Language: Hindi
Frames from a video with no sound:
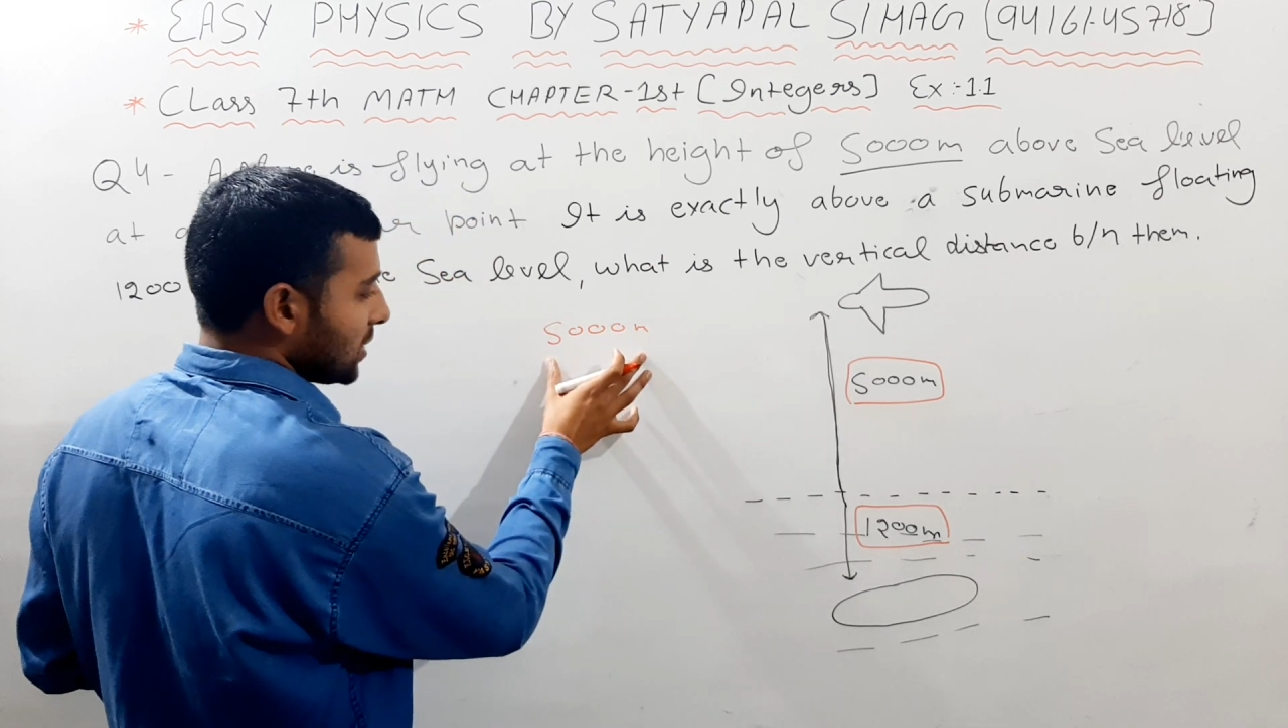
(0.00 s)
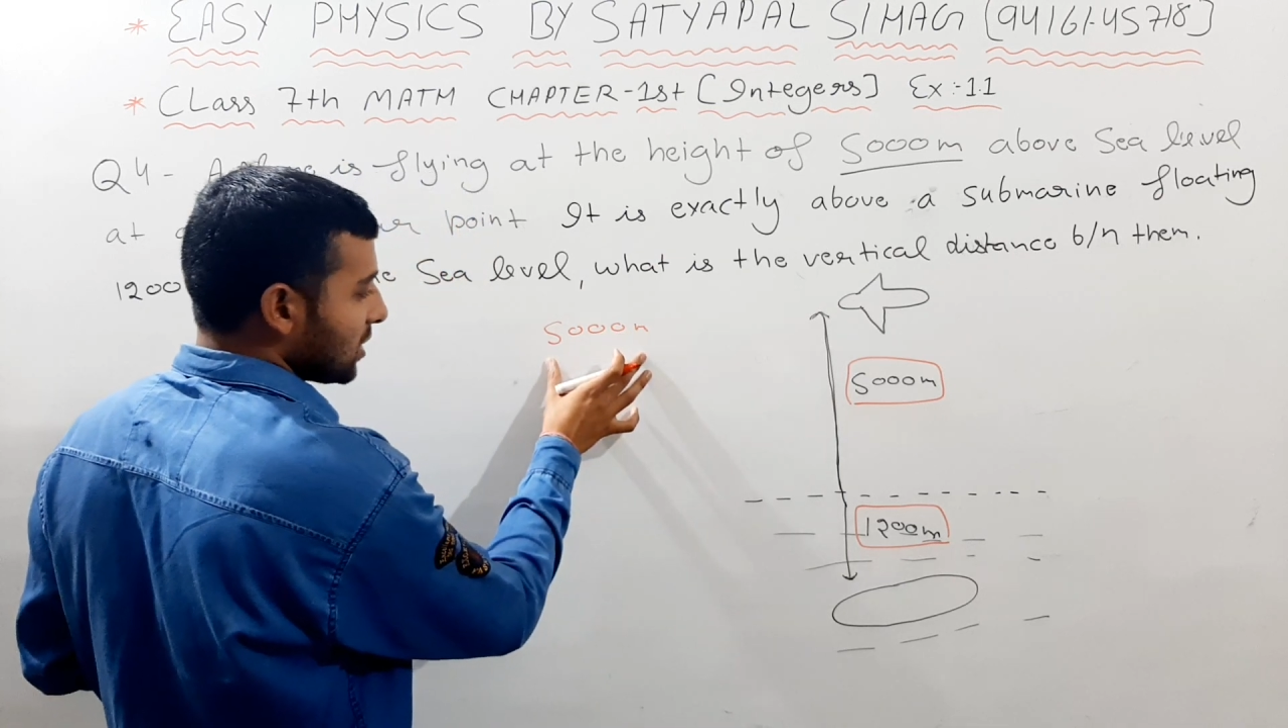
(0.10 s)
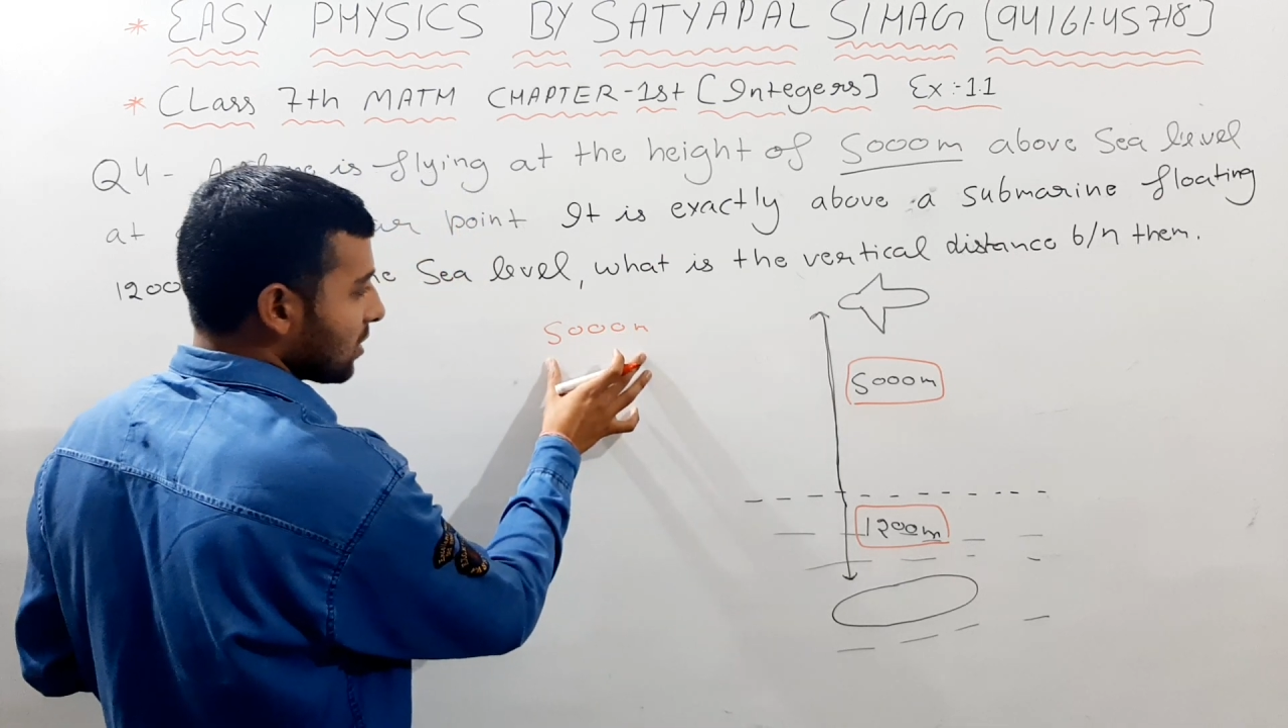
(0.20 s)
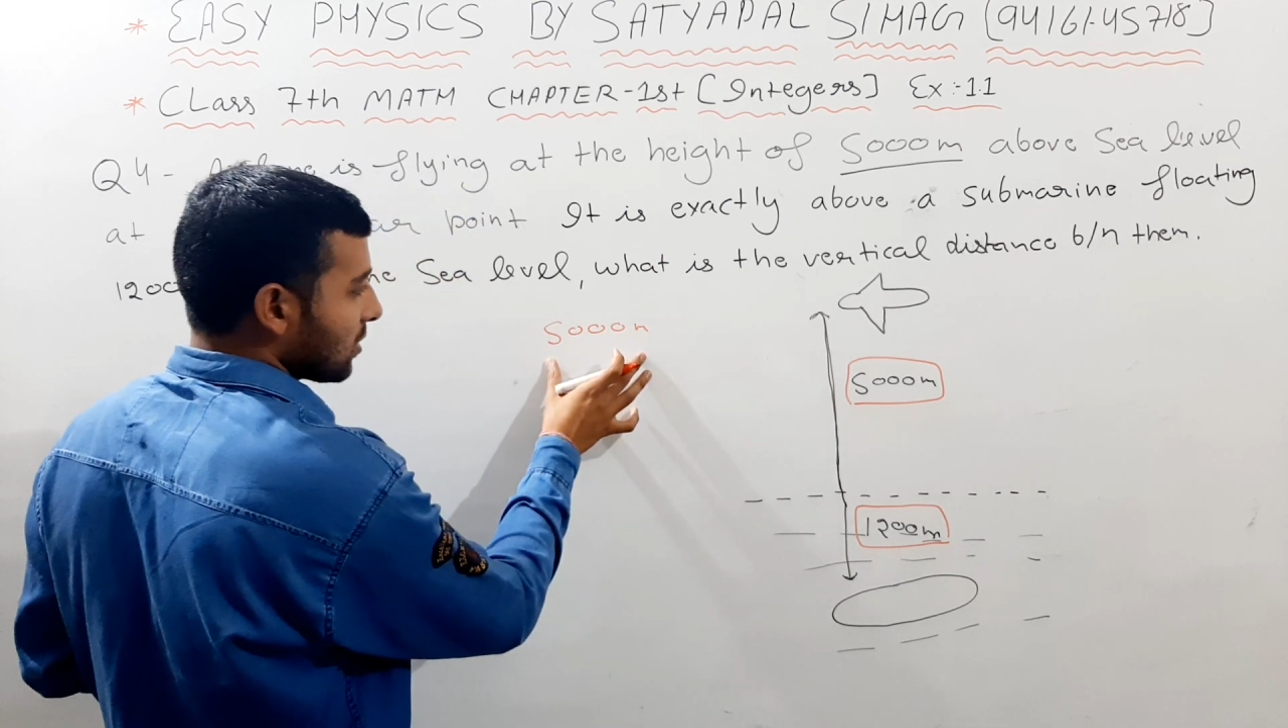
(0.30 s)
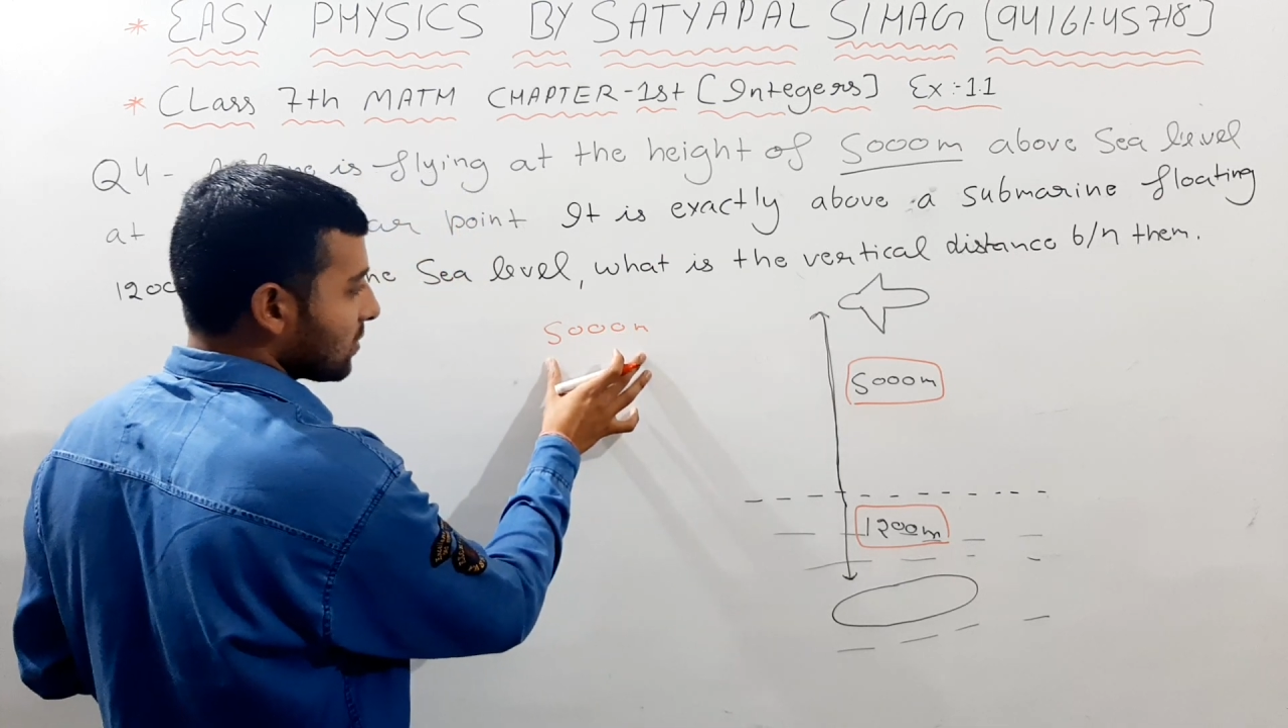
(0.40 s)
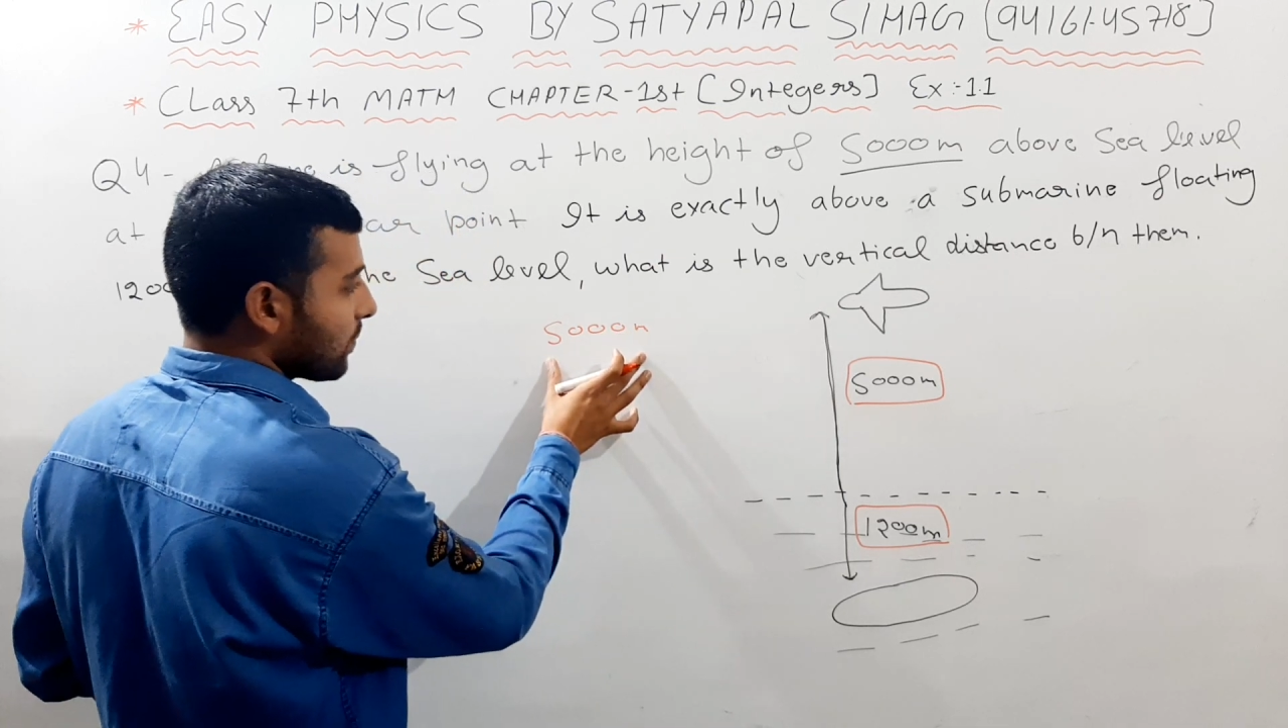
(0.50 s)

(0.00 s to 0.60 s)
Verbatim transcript: मीटर